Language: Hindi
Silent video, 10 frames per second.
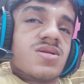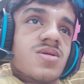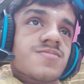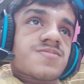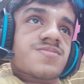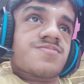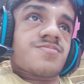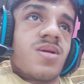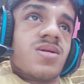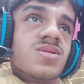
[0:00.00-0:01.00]
मतलब
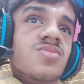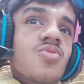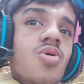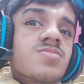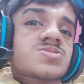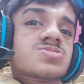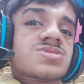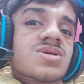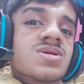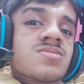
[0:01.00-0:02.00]
मेरी मोम जो
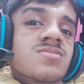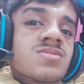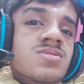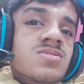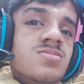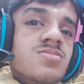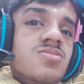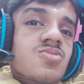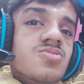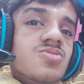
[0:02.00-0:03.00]
थी
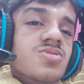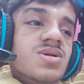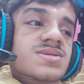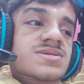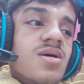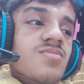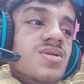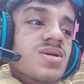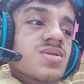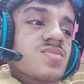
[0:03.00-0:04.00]
उनके
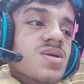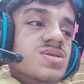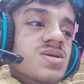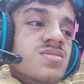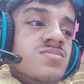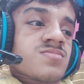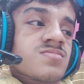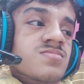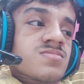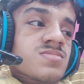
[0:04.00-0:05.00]
सामने की बात है
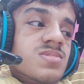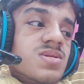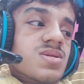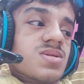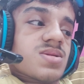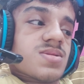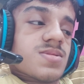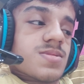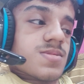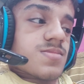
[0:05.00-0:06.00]
कि
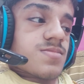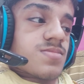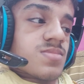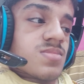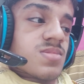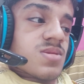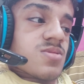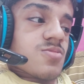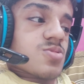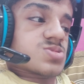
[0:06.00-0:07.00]

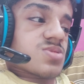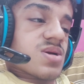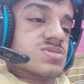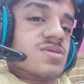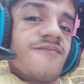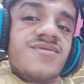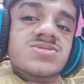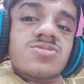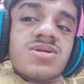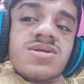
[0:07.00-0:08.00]
वो जो है टपी
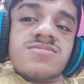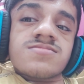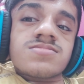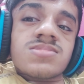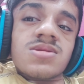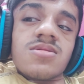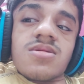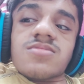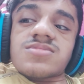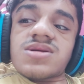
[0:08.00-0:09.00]
जो है
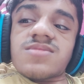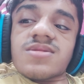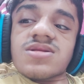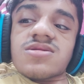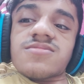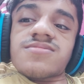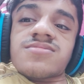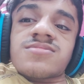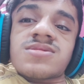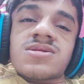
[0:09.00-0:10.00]
हमने मतलब
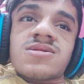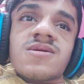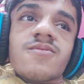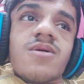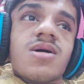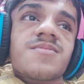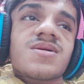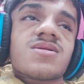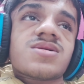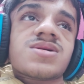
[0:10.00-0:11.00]
वहाँ
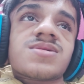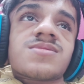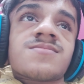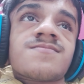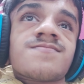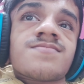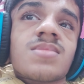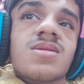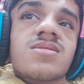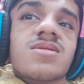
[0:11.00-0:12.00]
पे गए
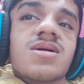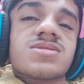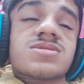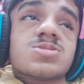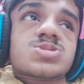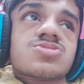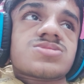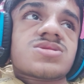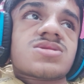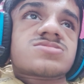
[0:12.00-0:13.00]
क्या कहते हैं
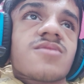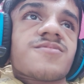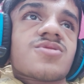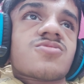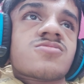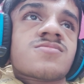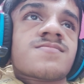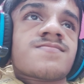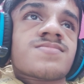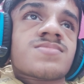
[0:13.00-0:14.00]
उसको दिया टपी को